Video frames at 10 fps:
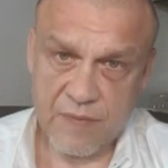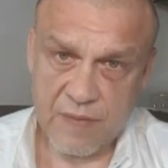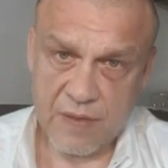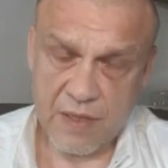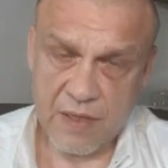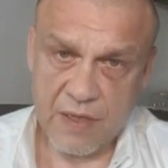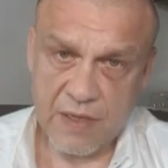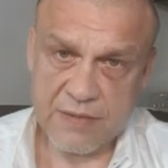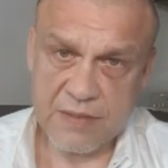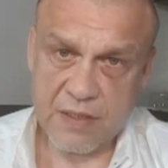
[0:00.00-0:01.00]

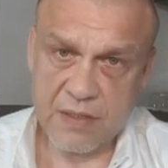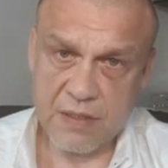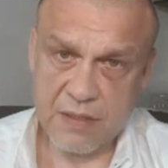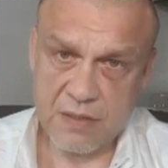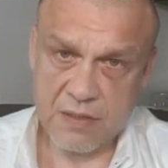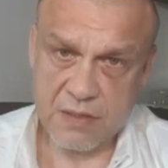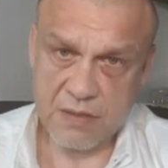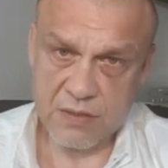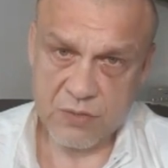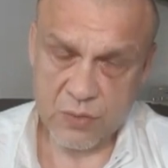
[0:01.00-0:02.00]
агрессор,
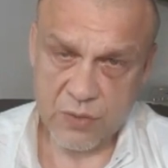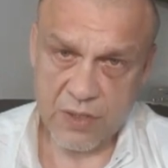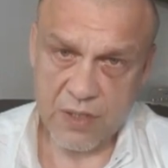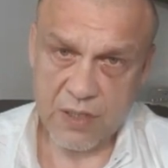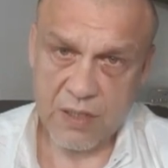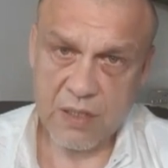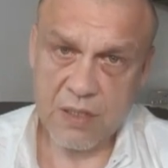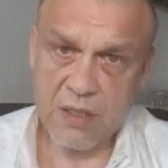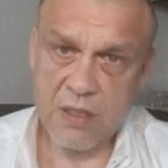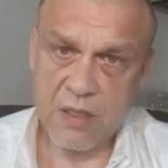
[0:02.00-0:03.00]
судья –
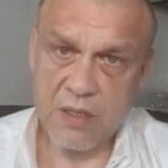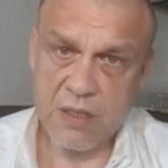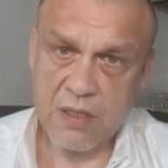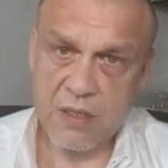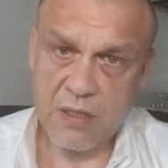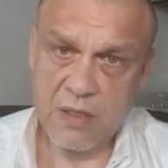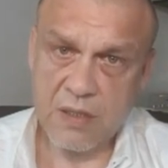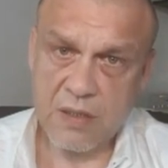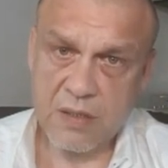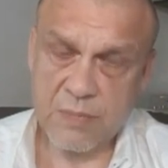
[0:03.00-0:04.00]

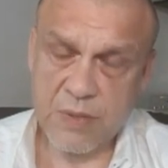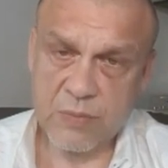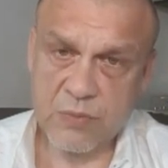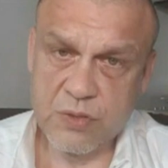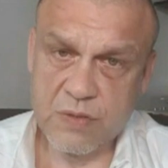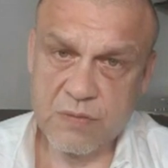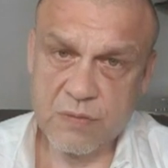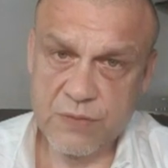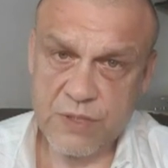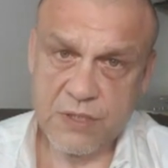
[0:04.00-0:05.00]
потому что
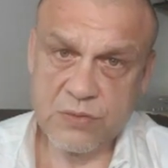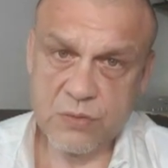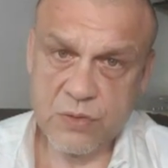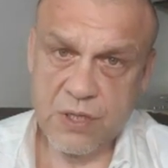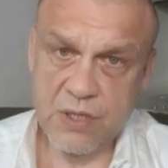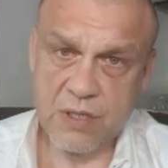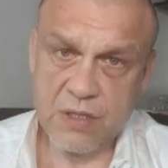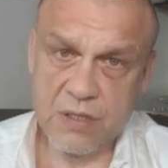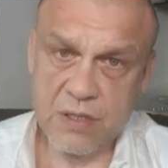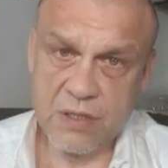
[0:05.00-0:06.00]
ну, все
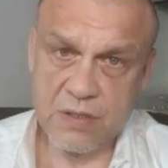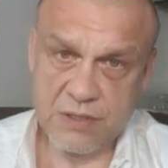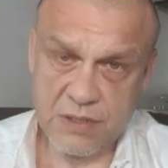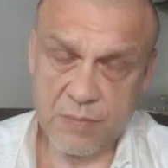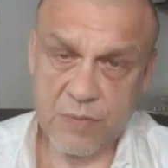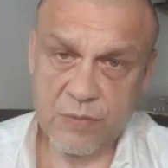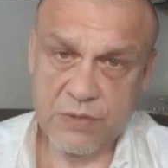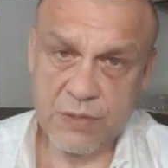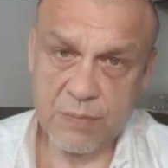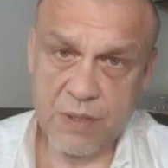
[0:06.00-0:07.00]
осуждения да, самого
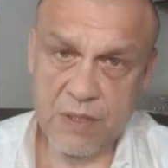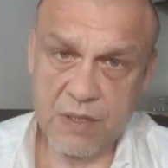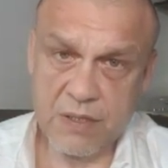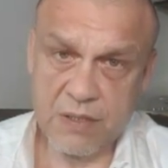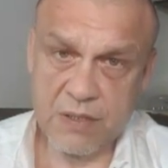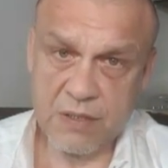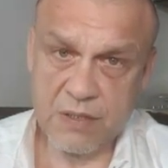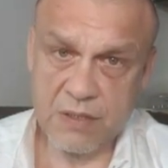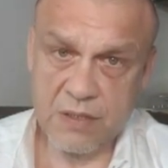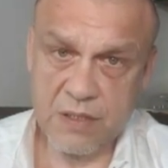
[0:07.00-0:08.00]
себя, это
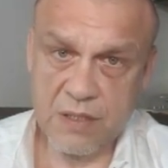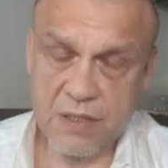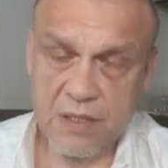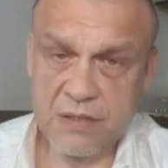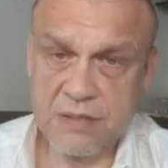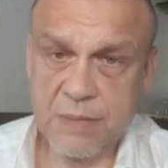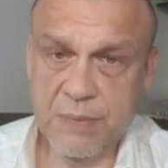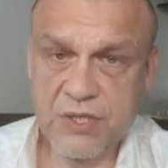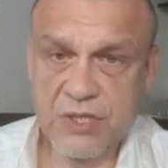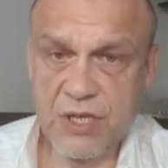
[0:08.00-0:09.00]

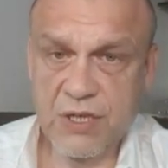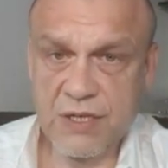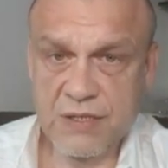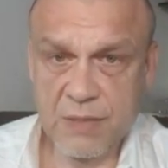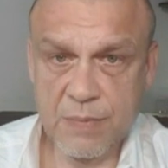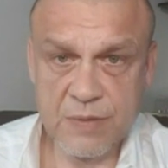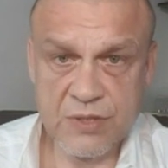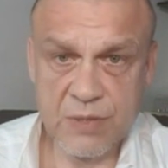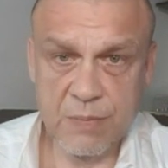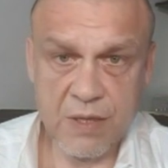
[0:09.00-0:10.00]
запрещение себе
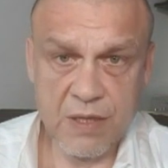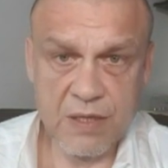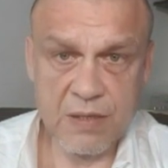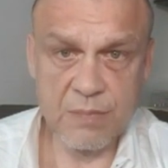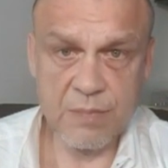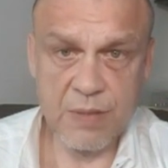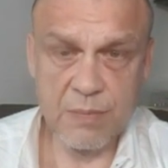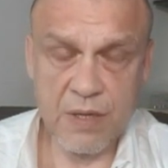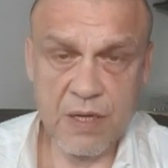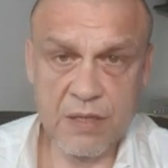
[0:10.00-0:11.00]
жить богатым, быть
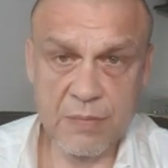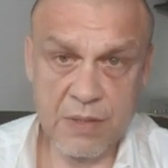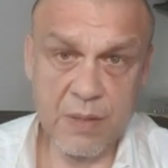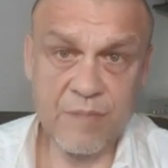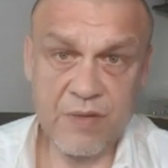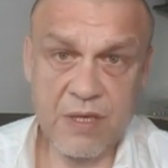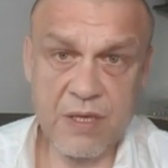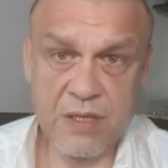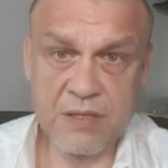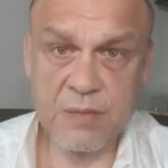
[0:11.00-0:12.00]
богатым, это
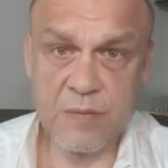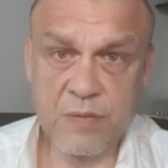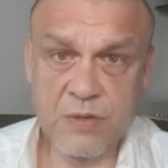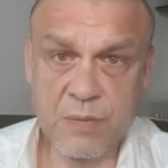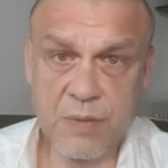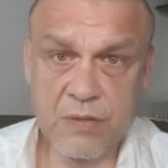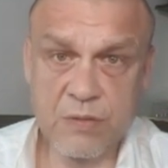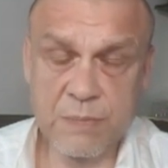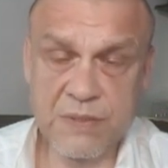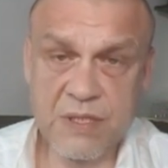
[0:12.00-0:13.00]
обвинение самого себя, то
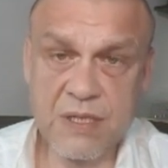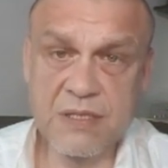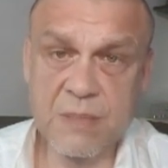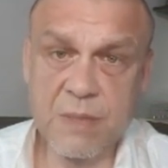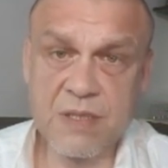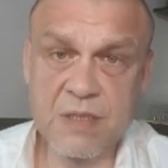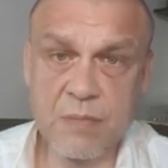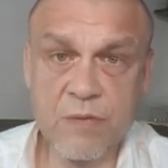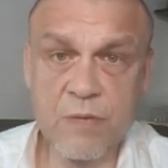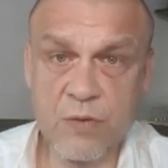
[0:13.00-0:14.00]
есть посадить себя
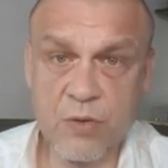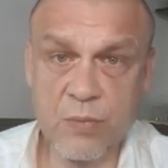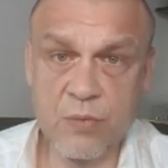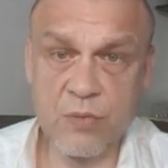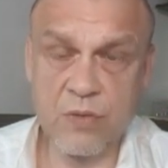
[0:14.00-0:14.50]
самого в тюрьму.